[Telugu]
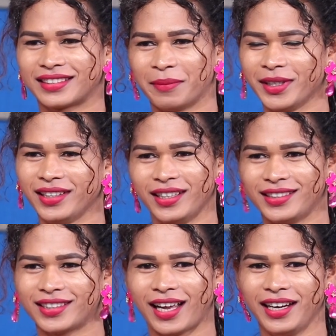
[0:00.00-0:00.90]
సమంత అంటే
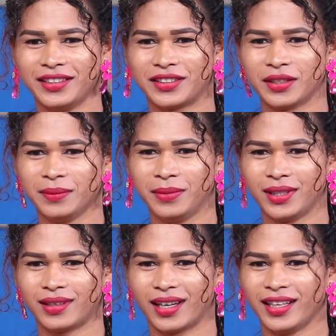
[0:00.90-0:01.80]
చాలా ఇష్టం
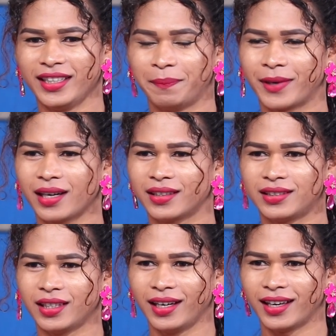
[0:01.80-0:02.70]
బట్ నీ
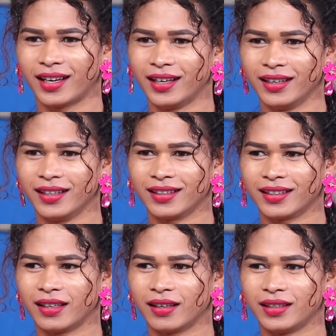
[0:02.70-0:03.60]
ప్రాక్టీస్ చేయాల
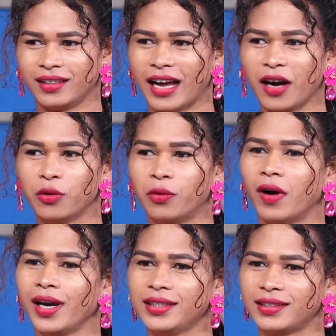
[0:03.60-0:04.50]
నాకు
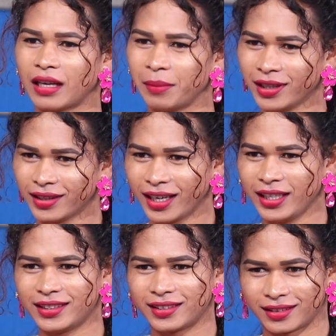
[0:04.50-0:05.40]
వాయిస్ సమంత
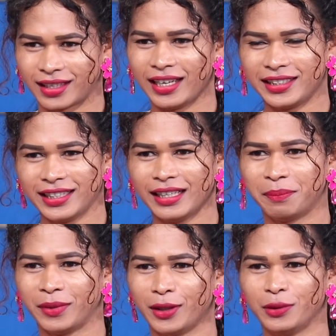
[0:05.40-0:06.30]
అని
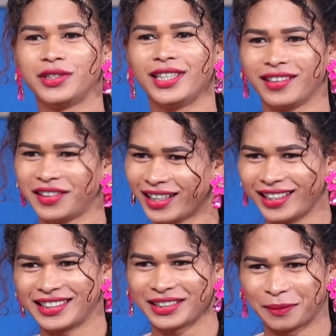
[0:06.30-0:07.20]
తెలిసినప్పటి నుంచి నేను
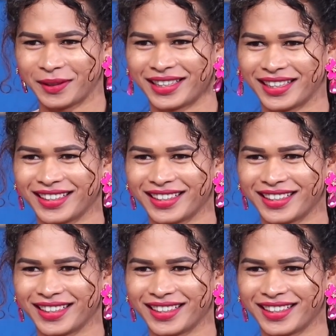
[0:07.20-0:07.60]
తనని ఇష్టపడ్డా